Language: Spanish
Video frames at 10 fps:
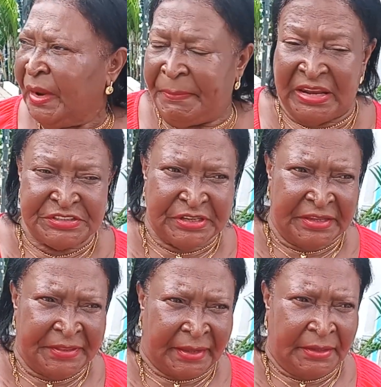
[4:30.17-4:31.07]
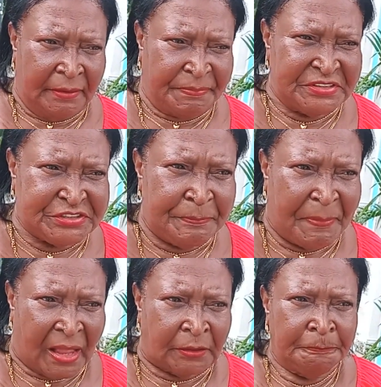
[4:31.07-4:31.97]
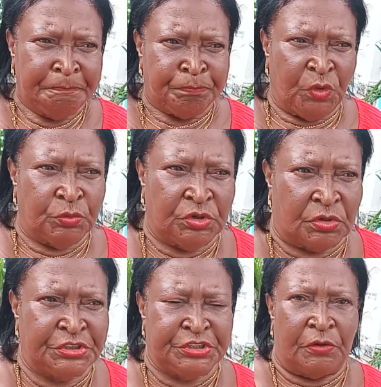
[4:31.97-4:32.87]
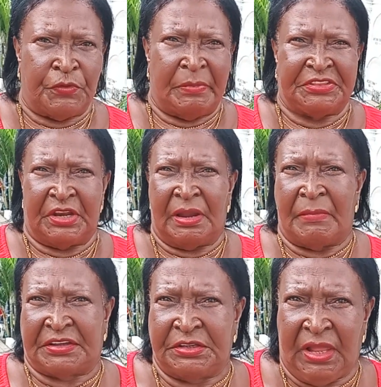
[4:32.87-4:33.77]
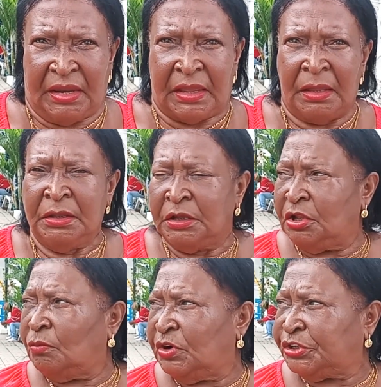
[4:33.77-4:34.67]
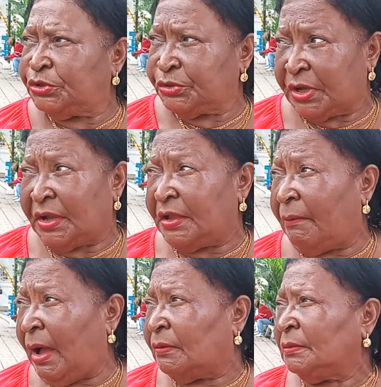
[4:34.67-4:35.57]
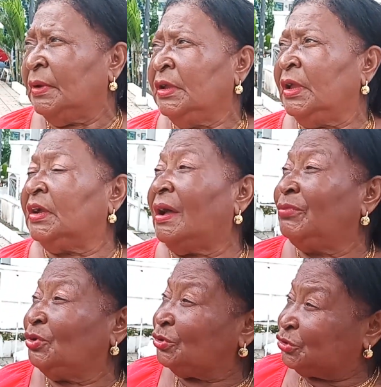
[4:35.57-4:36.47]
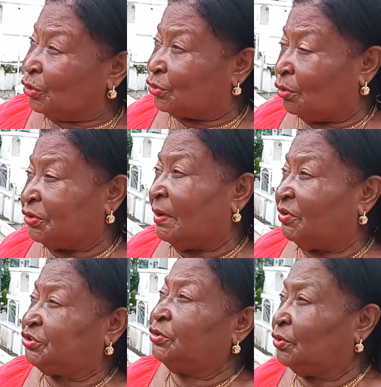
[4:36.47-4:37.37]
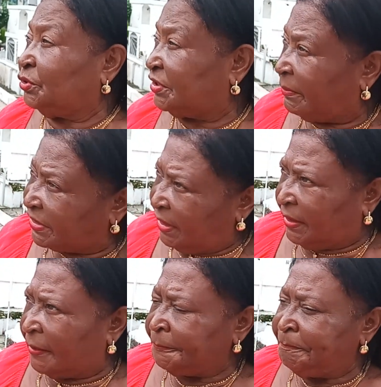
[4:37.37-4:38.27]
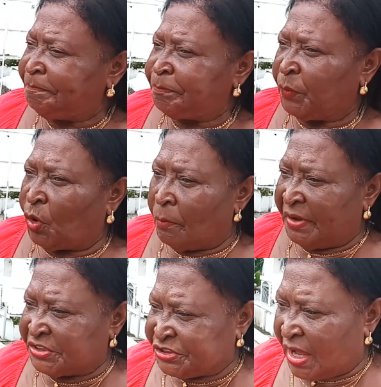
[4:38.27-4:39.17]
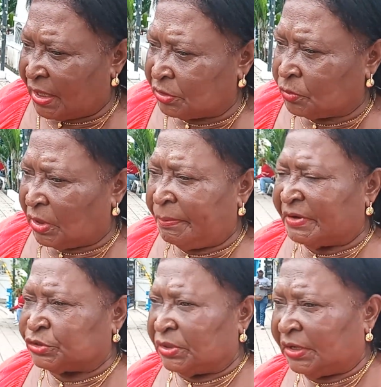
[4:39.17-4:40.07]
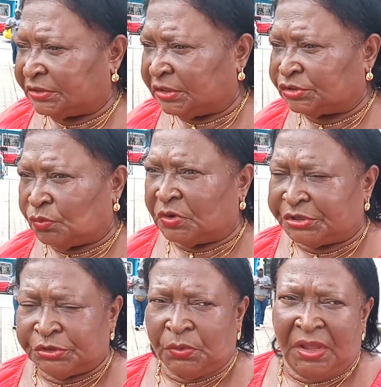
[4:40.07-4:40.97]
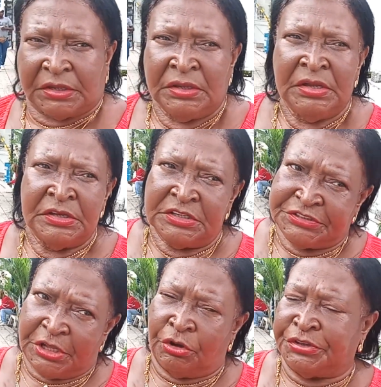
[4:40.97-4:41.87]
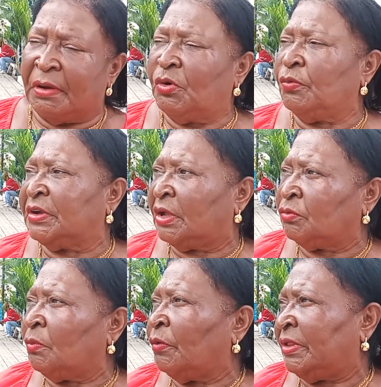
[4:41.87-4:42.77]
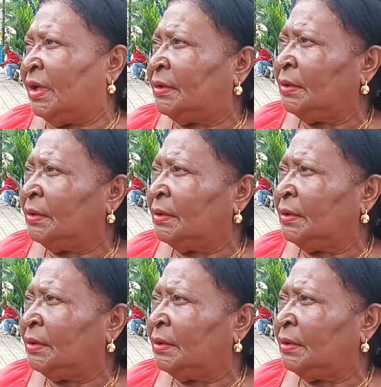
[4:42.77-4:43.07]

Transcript: Para hacer esta calle principal, lo único que hicieron fue meter las maquinarias y los muertitos están allá abajo. En cambio, nosotros lo estamos haciendo de otra manera, conversando con las personas que tienen sus muertitos ahí y se los estamos ubicando en bóvedas,